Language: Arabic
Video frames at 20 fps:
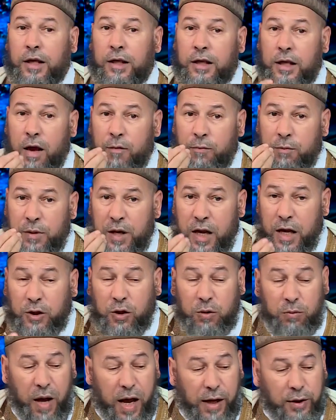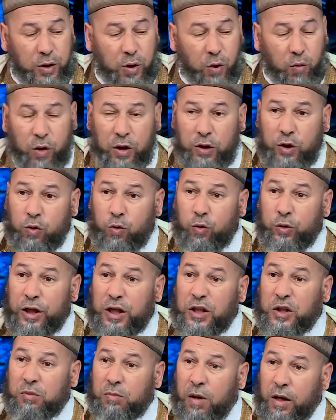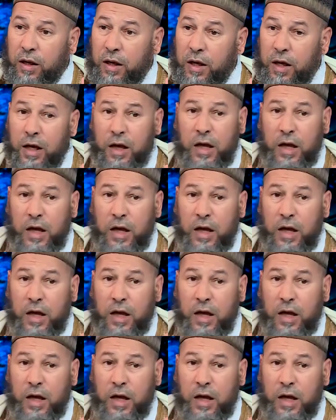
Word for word: يا بنادم حتى وكان يكون اسمك